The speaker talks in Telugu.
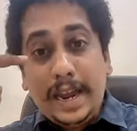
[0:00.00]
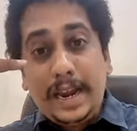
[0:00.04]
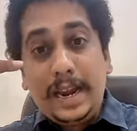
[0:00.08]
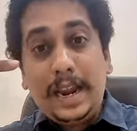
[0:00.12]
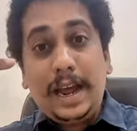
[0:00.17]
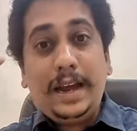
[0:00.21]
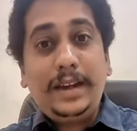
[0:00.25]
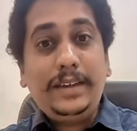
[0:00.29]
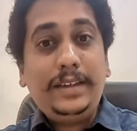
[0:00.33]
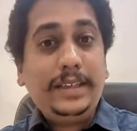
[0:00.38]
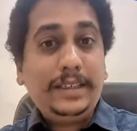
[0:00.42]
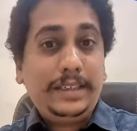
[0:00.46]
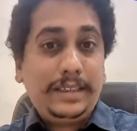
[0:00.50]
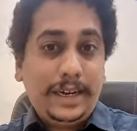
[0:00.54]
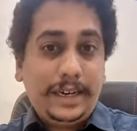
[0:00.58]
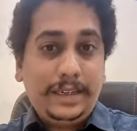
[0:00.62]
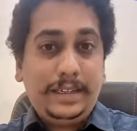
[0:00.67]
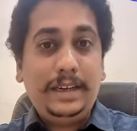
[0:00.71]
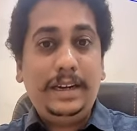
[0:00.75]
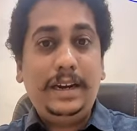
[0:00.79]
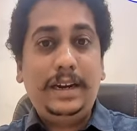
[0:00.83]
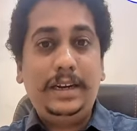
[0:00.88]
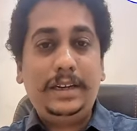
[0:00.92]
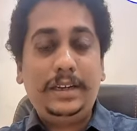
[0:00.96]
ఎలాంటి
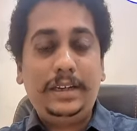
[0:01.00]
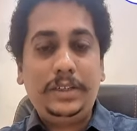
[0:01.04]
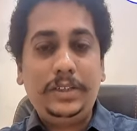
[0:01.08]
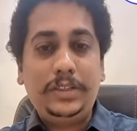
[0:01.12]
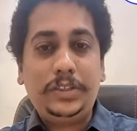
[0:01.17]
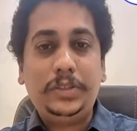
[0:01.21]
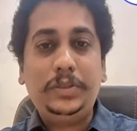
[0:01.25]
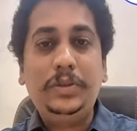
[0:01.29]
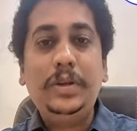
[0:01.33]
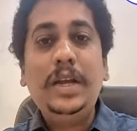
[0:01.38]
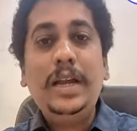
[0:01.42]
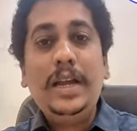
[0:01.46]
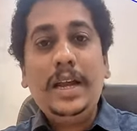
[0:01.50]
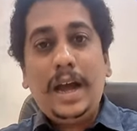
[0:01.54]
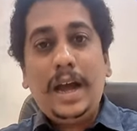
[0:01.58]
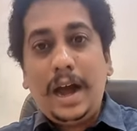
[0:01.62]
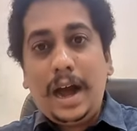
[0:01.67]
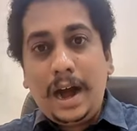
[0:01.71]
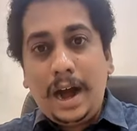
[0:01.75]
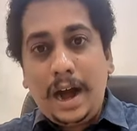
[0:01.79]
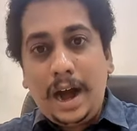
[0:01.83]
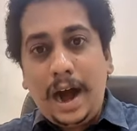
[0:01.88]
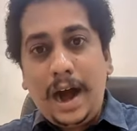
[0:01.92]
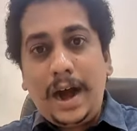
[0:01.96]
టైటిల్ అడగచ్చు
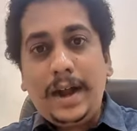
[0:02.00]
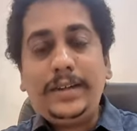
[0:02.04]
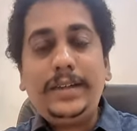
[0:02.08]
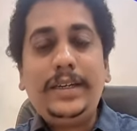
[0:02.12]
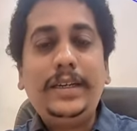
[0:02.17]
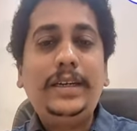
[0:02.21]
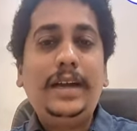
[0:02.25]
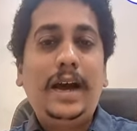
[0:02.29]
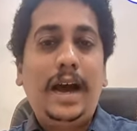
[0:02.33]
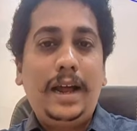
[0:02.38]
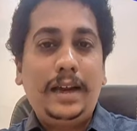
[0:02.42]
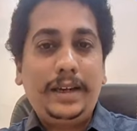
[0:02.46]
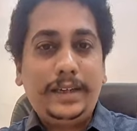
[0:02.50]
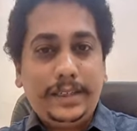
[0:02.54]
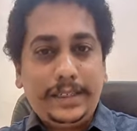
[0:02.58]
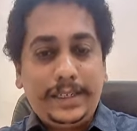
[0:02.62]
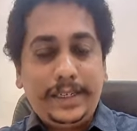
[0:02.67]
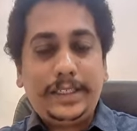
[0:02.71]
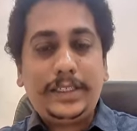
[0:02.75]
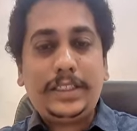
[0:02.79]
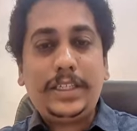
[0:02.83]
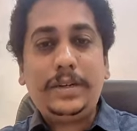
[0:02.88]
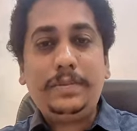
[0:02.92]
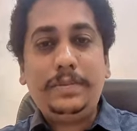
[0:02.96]
ఆ ఆర్ట్ అండ్
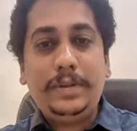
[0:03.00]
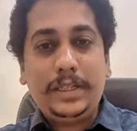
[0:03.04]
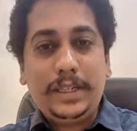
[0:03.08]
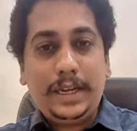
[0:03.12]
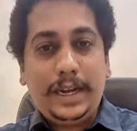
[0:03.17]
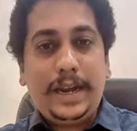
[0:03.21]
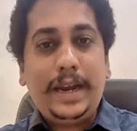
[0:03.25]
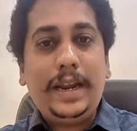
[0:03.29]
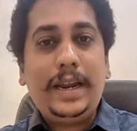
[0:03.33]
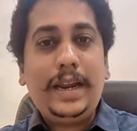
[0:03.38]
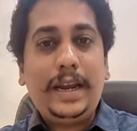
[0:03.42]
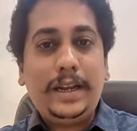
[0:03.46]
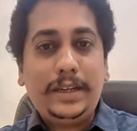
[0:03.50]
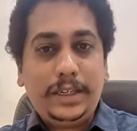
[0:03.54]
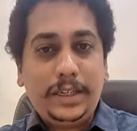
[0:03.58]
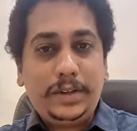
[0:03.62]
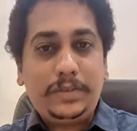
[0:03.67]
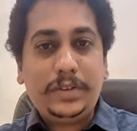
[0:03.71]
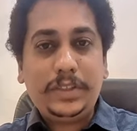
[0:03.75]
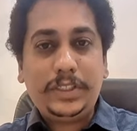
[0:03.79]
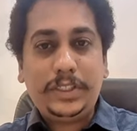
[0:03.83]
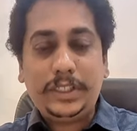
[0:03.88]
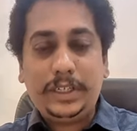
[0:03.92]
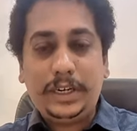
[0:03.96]
ఆర్కిటెక్చర్ మీద ఎలాంటి
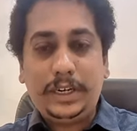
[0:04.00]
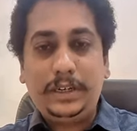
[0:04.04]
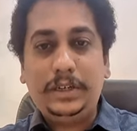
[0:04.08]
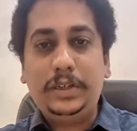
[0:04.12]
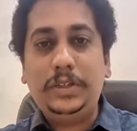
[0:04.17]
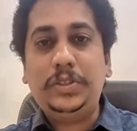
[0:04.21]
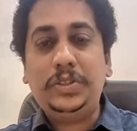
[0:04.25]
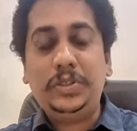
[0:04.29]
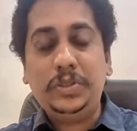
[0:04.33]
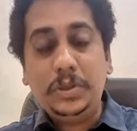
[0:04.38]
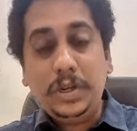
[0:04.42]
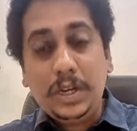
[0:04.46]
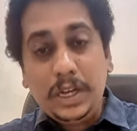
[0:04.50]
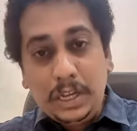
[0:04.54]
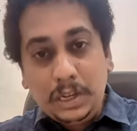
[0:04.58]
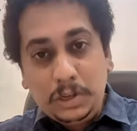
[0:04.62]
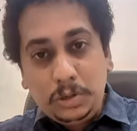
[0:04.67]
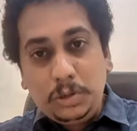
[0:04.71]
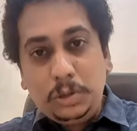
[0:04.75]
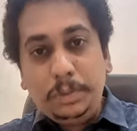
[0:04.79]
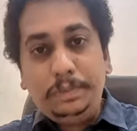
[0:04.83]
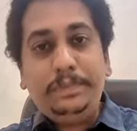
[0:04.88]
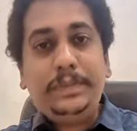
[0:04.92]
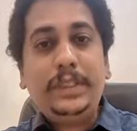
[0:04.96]
క్వశ్చన్ అడగచ్చు
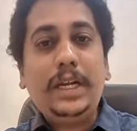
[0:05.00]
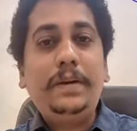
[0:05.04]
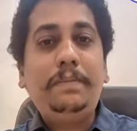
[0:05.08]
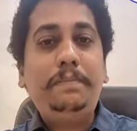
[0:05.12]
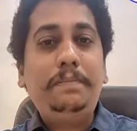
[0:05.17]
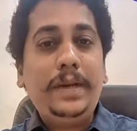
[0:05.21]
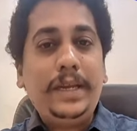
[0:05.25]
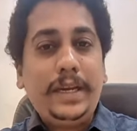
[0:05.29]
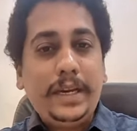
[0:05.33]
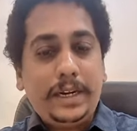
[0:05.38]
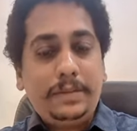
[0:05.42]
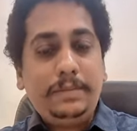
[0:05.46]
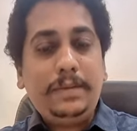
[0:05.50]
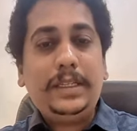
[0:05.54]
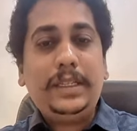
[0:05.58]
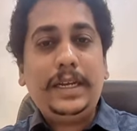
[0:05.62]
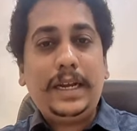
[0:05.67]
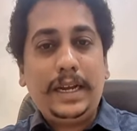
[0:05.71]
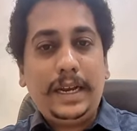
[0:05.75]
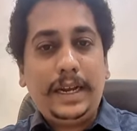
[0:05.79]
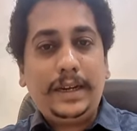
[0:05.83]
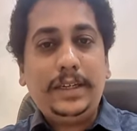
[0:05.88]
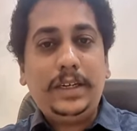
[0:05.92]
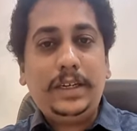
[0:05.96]
గుప్తా పీరియడ్ మీద
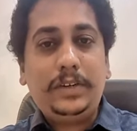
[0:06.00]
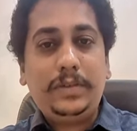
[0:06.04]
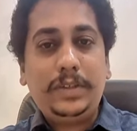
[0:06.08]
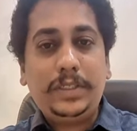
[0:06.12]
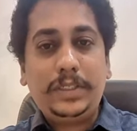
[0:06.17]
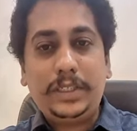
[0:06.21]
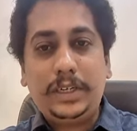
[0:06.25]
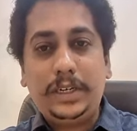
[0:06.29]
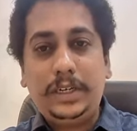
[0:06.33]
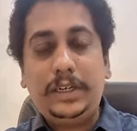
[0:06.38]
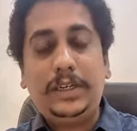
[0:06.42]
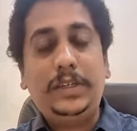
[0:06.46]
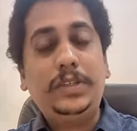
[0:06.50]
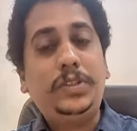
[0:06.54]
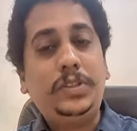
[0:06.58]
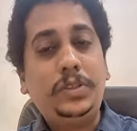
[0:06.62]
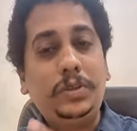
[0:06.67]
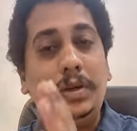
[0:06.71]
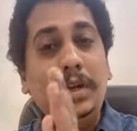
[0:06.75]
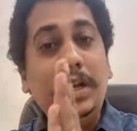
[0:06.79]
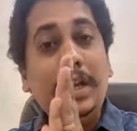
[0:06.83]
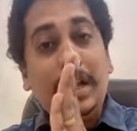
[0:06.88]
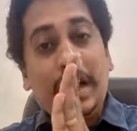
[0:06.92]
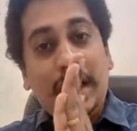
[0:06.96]
ఎలాంటి క్వశ్చన్
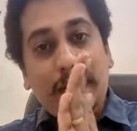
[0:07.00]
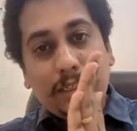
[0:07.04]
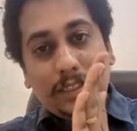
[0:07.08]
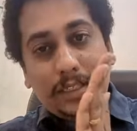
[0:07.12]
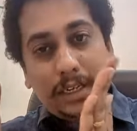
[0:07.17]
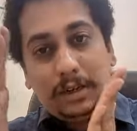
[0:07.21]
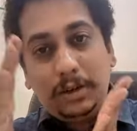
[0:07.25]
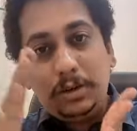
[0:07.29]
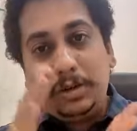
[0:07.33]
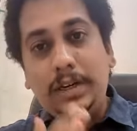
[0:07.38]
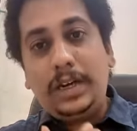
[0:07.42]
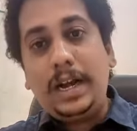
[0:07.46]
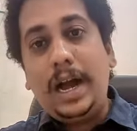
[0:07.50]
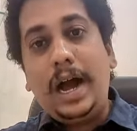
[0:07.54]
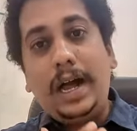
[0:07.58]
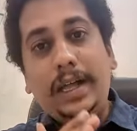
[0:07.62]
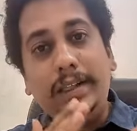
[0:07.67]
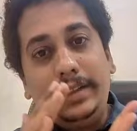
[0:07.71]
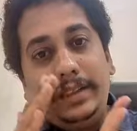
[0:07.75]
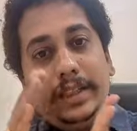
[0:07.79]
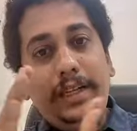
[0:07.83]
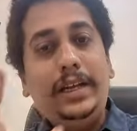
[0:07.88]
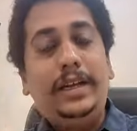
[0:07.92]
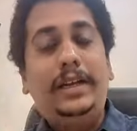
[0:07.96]
అడగచ్చు అసలు
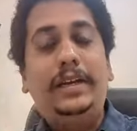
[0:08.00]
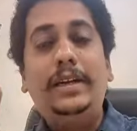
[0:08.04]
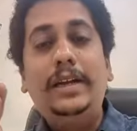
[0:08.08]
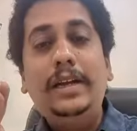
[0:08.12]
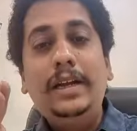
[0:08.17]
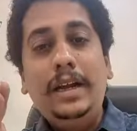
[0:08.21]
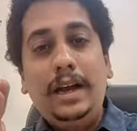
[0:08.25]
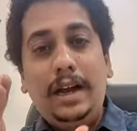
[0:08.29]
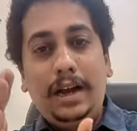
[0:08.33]
గాంధీయన్